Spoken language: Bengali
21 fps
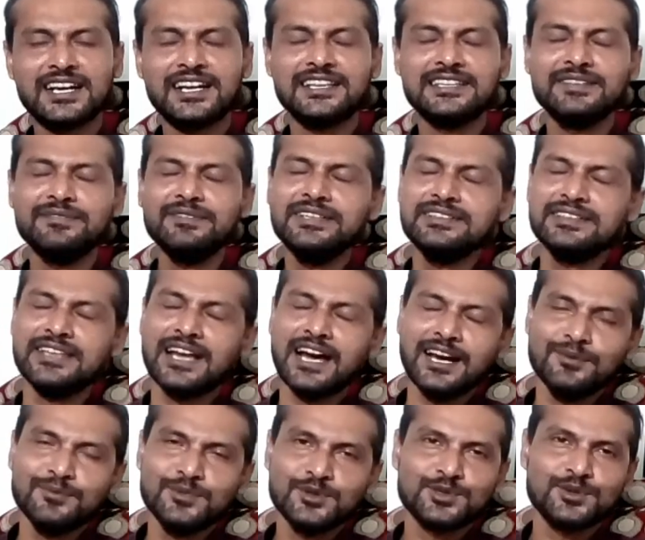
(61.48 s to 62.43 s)
সাড়া দেবেন
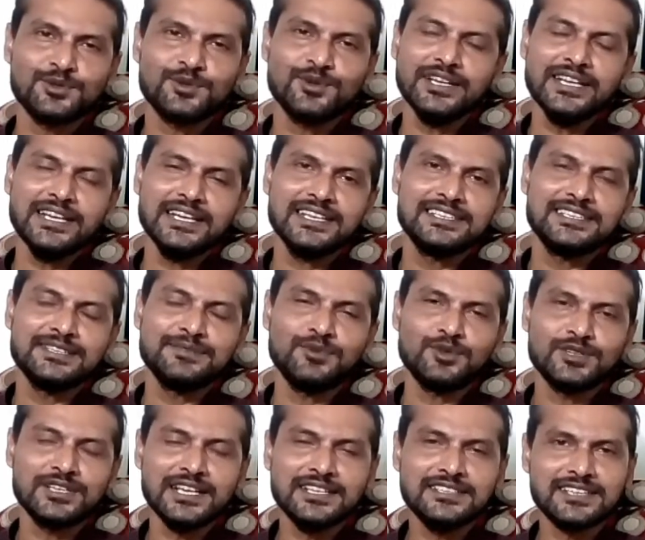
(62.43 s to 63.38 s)
তার মতো করে এই
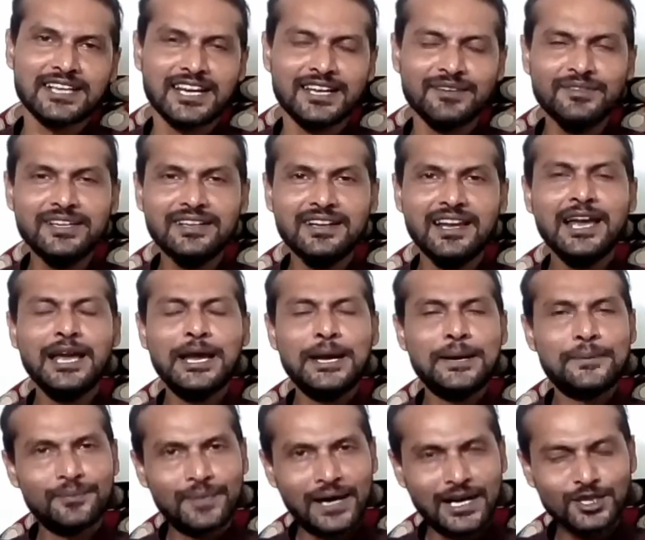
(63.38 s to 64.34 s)
জীবনটা চালাবেন
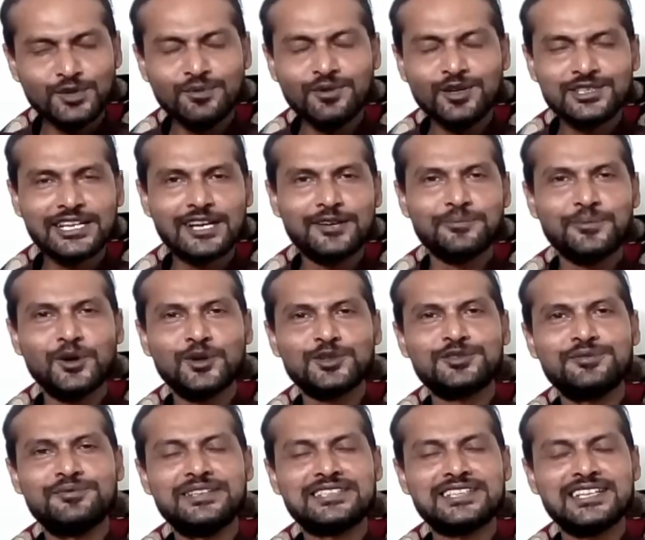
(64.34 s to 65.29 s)
মানবতার
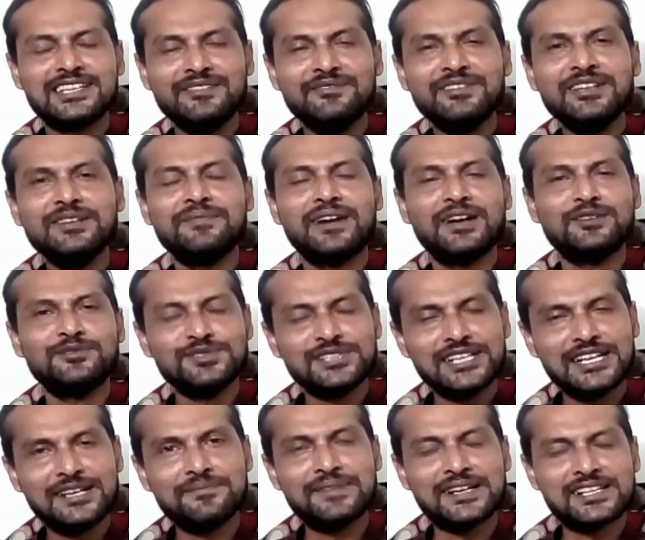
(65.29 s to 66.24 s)
পথ বেছে দেবেন
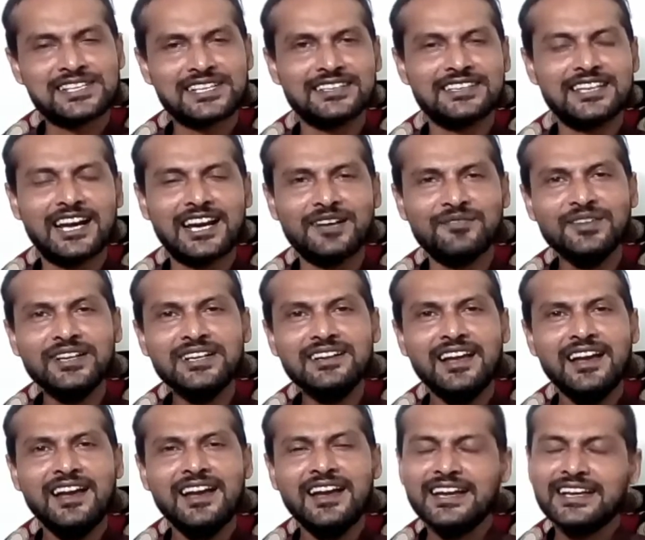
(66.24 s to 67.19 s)
মানুষের পাশে দাঁড়াবেন
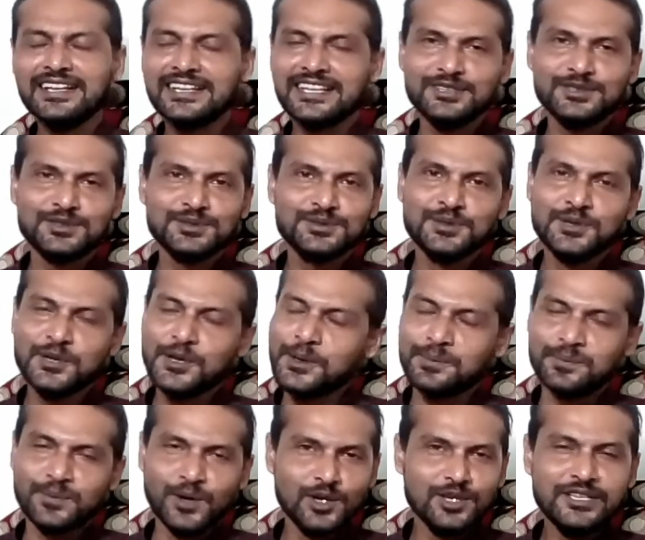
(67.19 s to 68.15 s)
কিন্তু
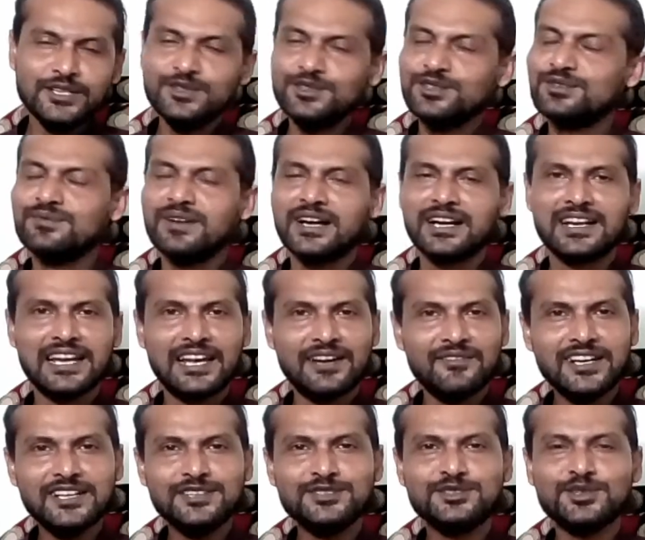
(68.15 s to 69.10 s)
বলিউড বা
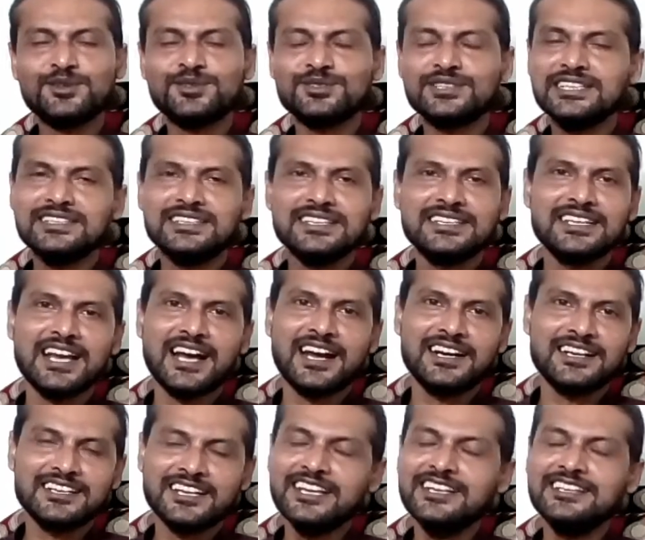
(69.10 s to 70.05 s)
গ্ল্যামার জগতে তিনি
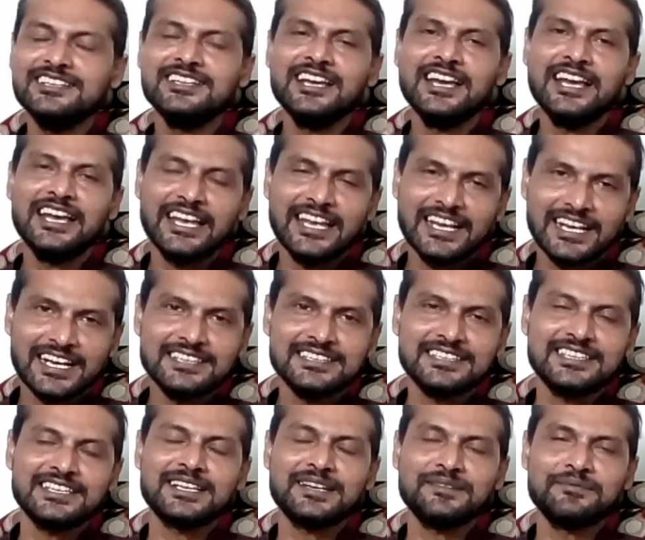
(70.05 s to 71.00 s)
আর নেই
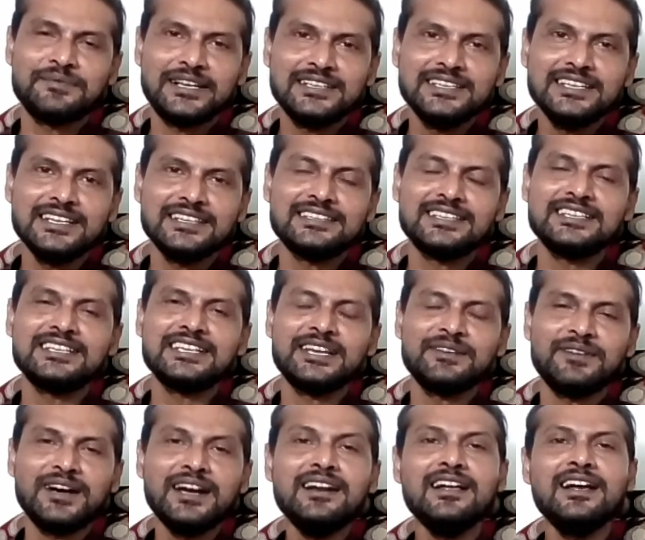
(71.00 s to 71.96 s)
এখান থেকে বেরিয়ে তিনি
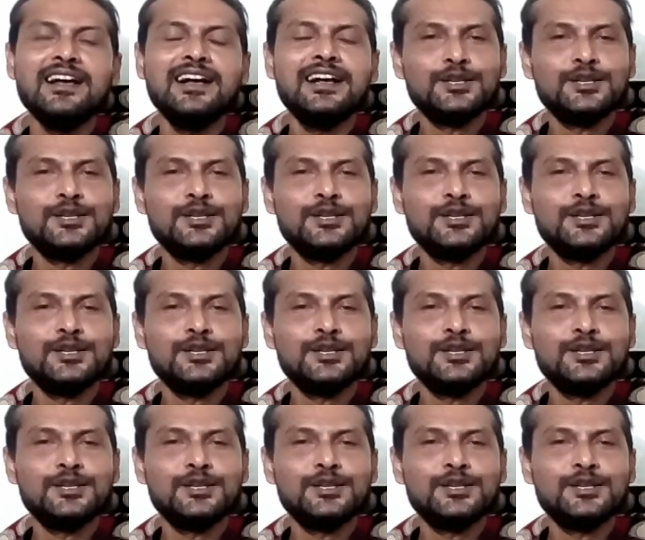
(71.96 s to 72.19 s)
এবার